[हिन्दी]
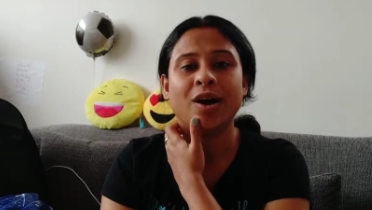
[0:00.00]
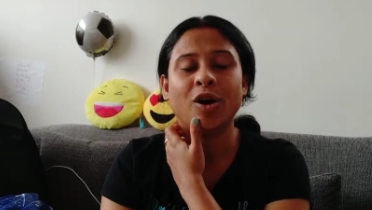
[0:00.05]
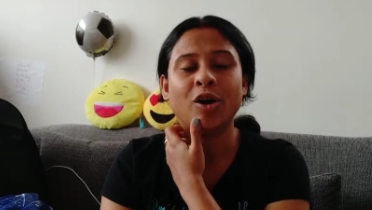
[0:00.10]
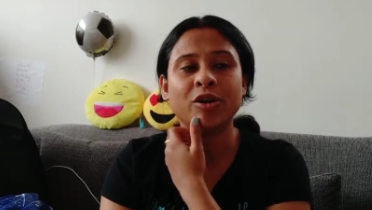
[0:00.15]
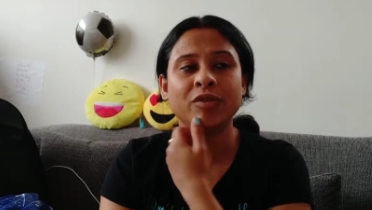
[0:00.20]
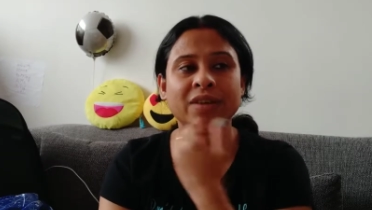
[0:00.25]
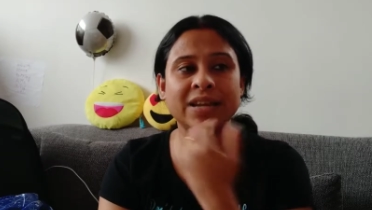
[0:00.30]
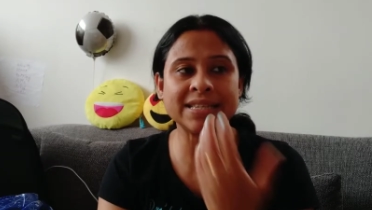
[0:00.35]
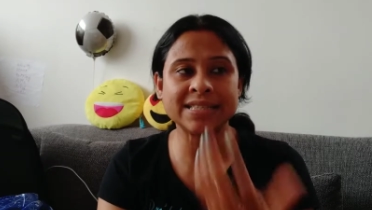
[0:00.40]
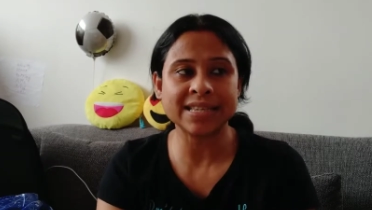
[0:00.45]
और
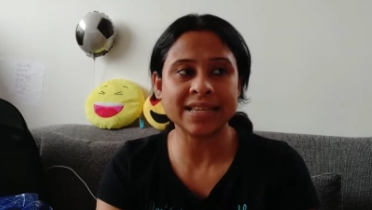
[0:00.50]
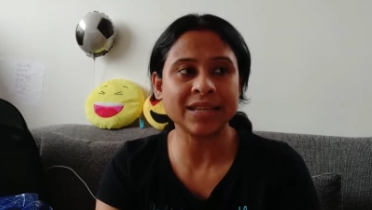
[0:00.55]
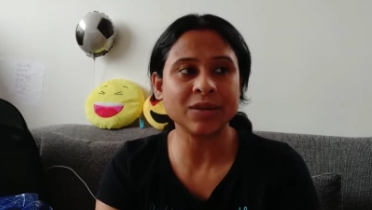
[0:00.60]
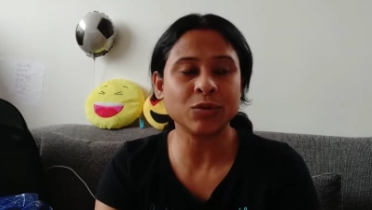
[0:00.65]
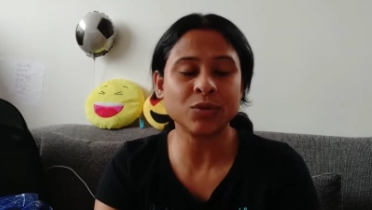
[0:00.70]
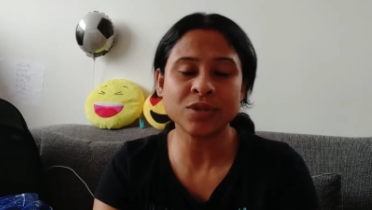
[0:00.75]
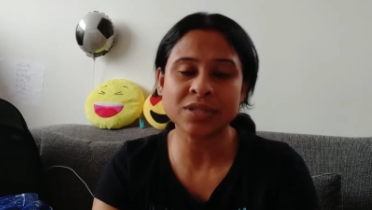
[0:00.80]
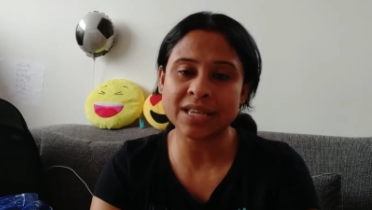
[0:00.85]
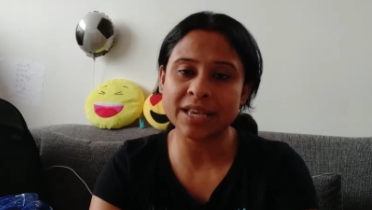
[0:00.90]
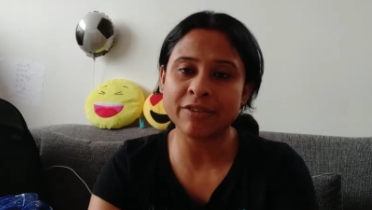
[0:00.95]
वैसे ही
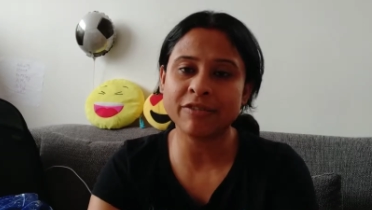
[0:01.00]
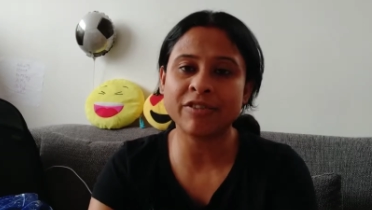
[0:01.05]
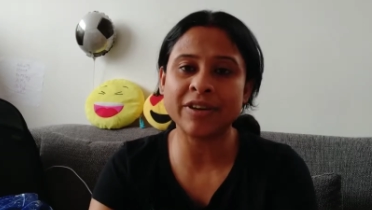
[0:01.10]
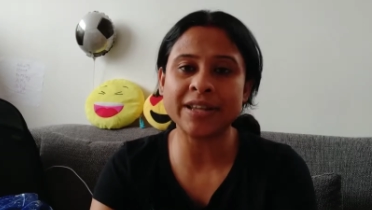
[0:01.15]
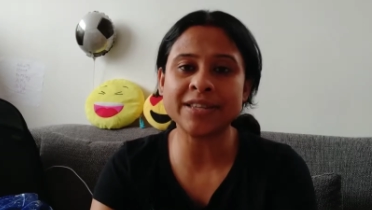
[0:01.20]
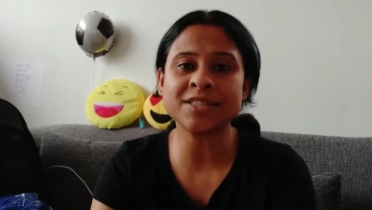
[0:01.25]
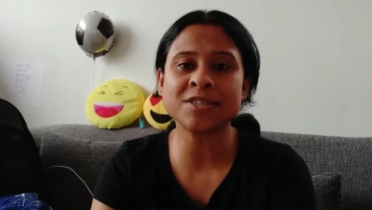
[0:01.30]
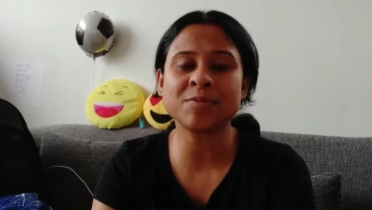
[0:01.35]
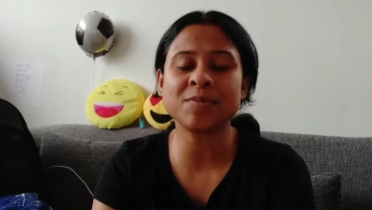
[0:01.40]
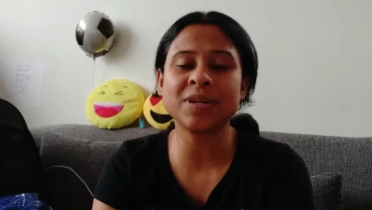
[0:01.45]
उसके
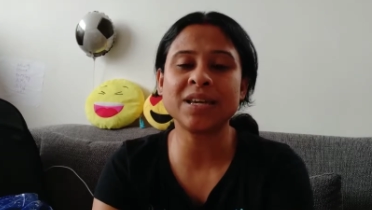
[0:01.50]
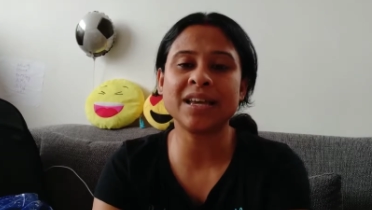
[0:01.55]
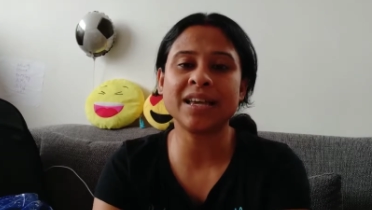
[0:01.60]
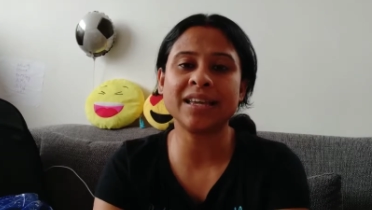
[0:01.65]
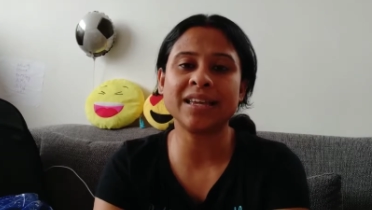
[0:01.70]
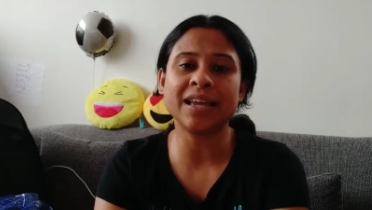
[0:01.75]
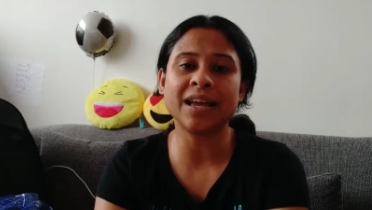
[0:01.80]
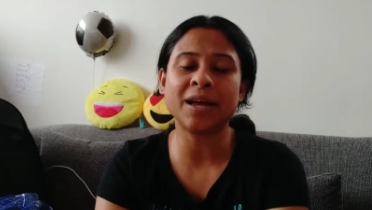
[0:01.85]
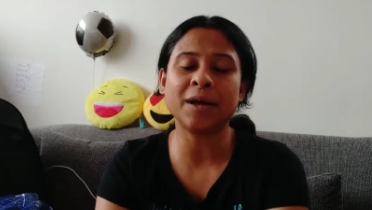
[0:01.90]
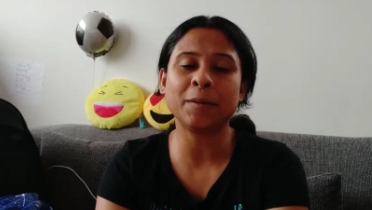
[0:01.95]
फ्रेंड्स भी हैं
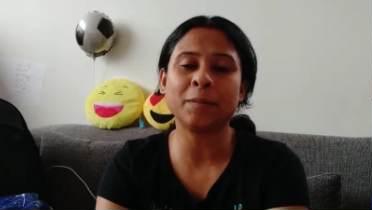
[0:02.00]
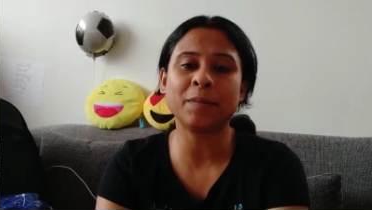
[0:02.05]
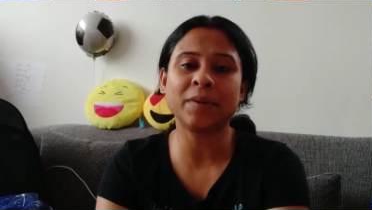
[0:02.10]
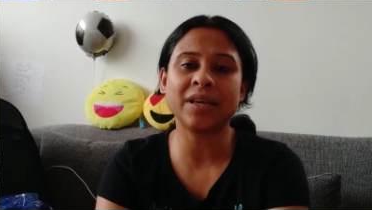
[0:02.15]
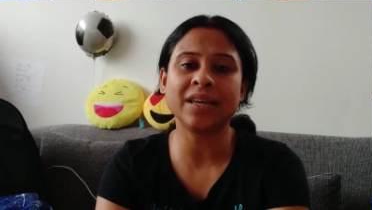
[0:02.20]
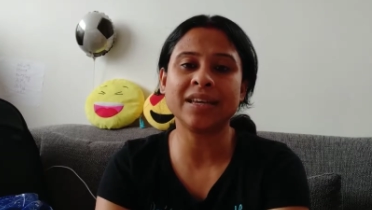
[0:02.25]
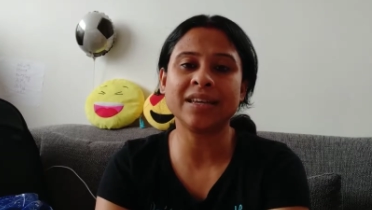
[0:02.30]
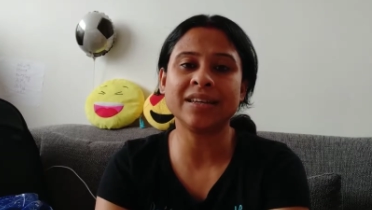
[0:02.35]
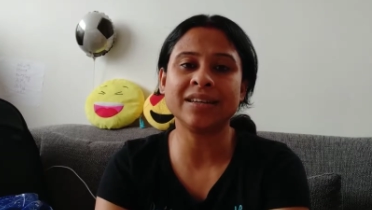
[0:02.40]
यहाँ पे